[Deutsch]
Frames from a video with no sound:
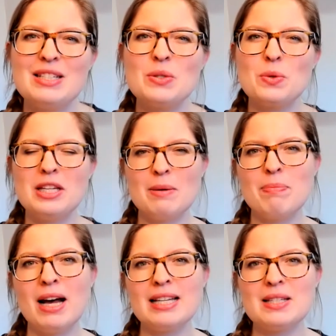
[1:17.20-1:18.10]
die zu dir
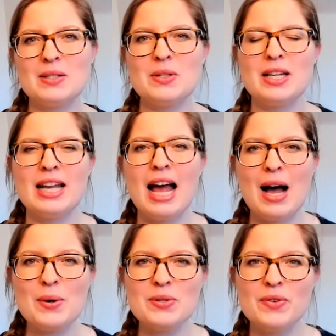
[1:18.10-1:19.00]
passen, zu deinen
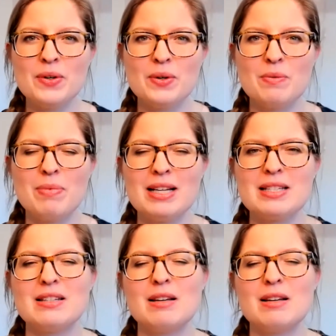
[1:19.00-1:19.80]
Herausforderungen passen,